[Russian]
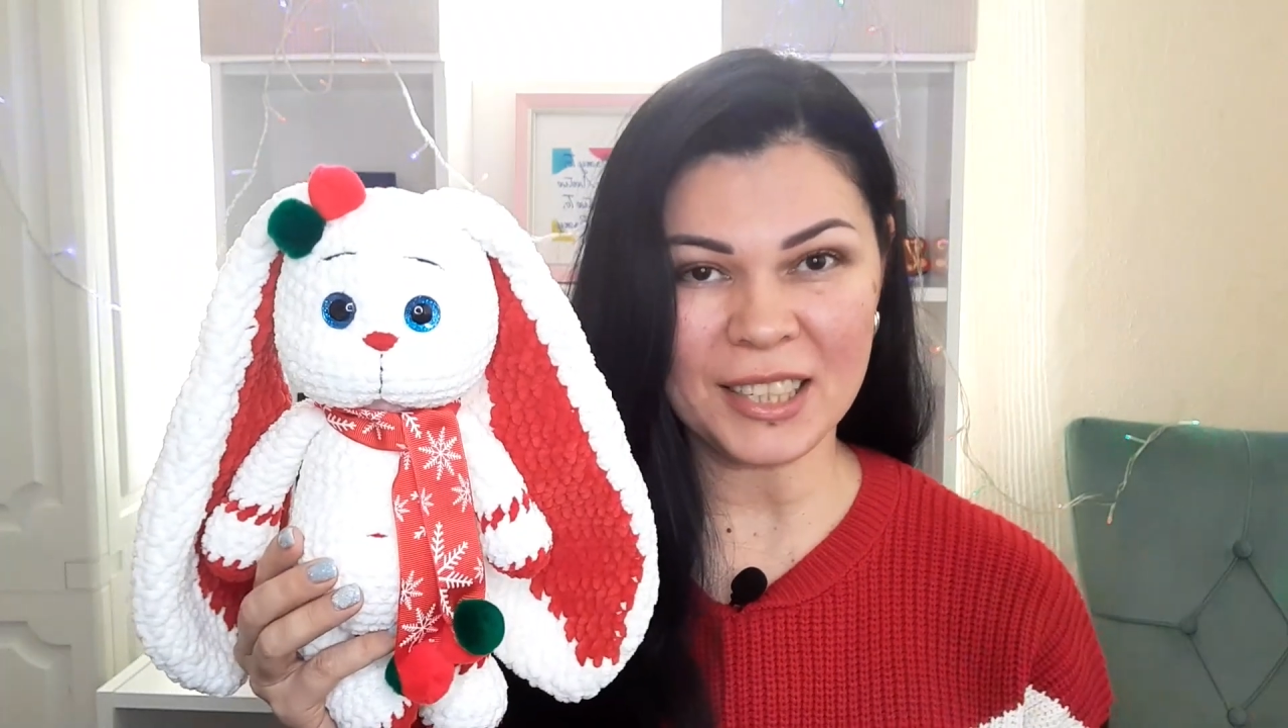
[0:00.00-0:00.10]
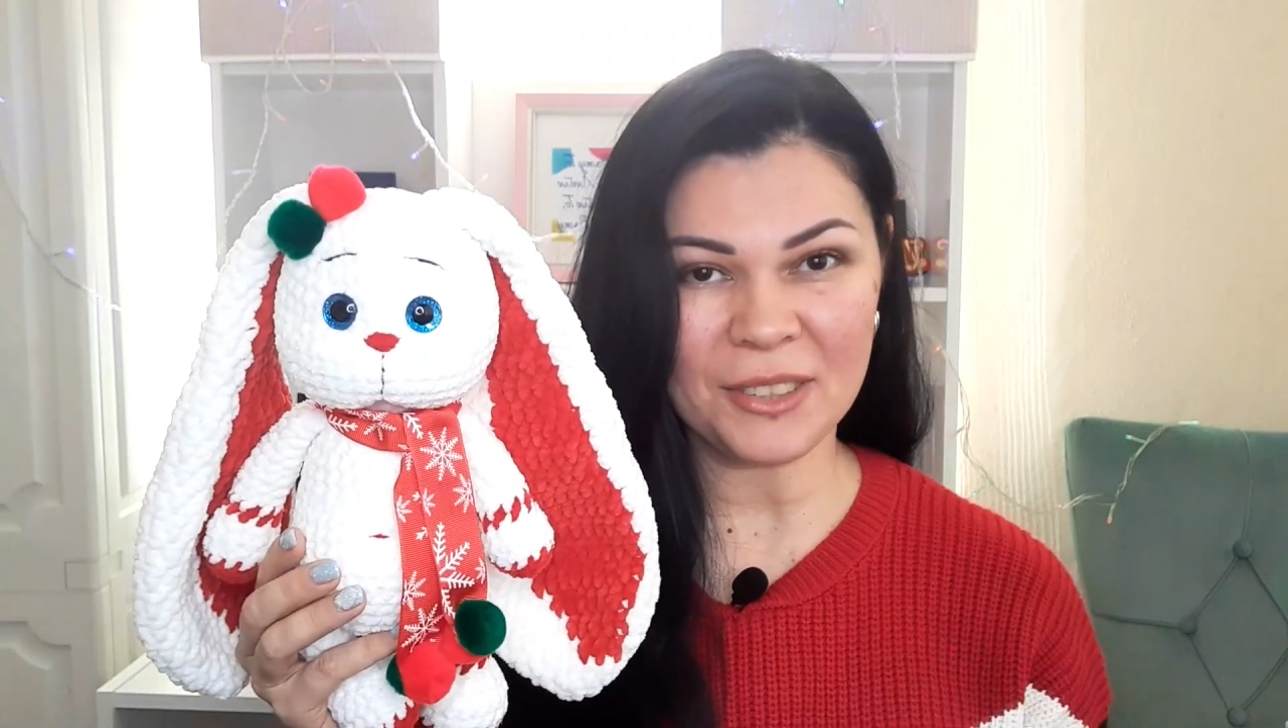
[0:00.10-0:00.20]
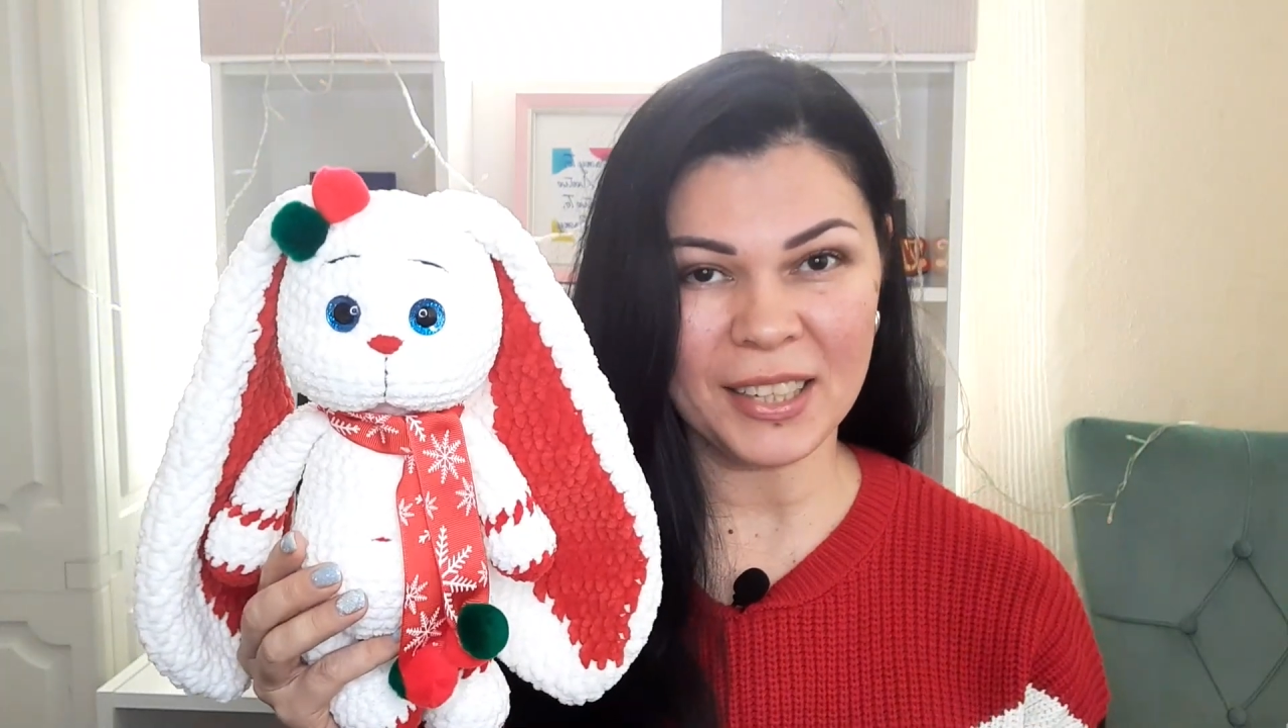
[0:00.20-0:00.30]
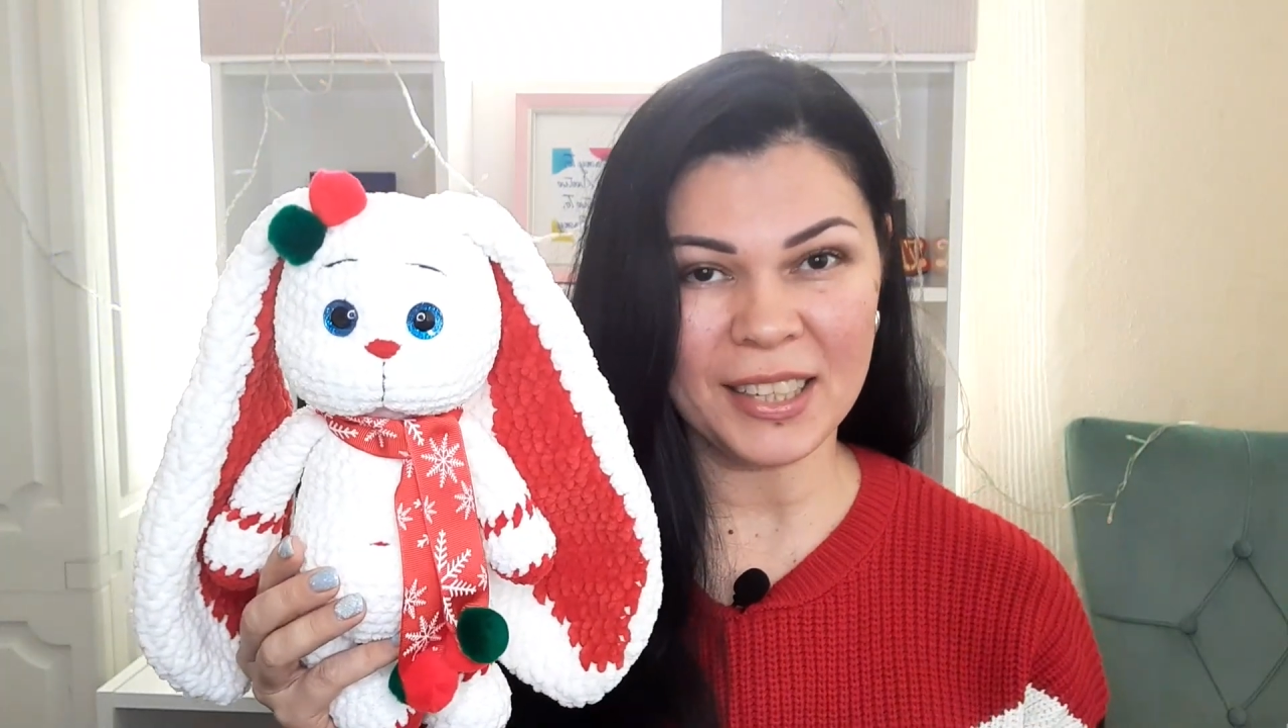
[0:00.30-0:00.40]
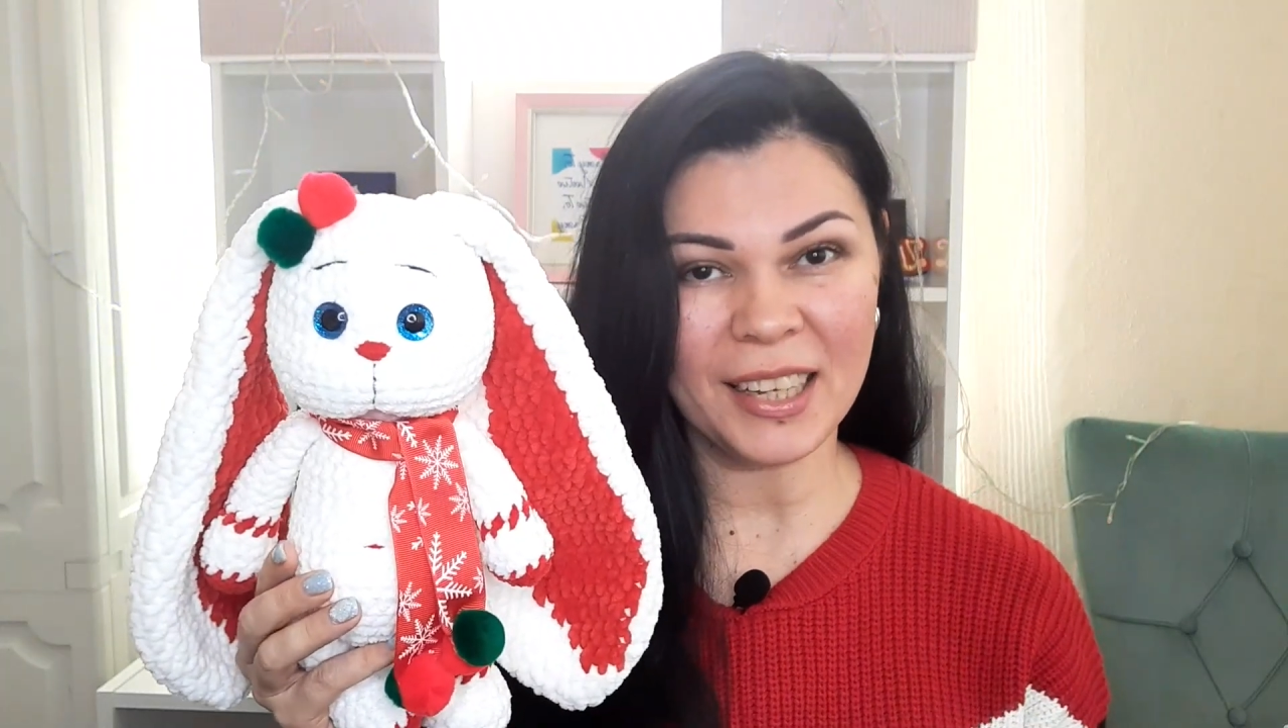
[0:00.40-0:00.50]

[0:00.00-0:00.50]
свои